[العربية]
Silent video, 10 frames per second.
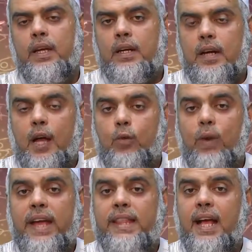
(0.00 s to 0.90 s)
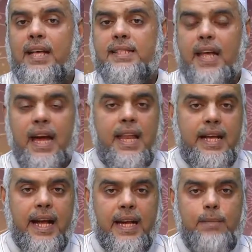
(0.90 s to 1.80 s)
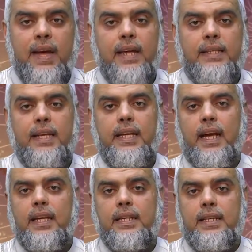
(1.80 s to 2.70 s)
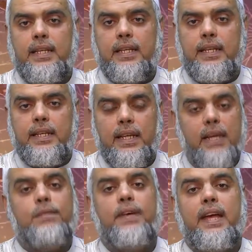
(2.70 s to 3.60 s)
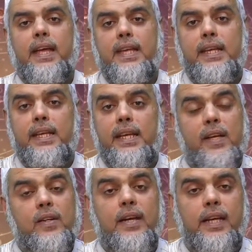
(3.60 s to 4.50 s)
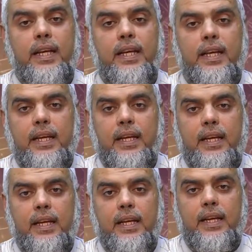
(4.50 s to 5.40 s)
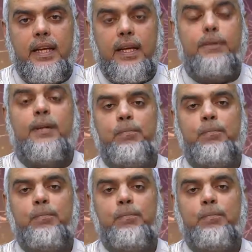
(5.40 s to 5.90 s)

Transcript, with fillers: قال وإذا سألك عبادي عني فإني قريب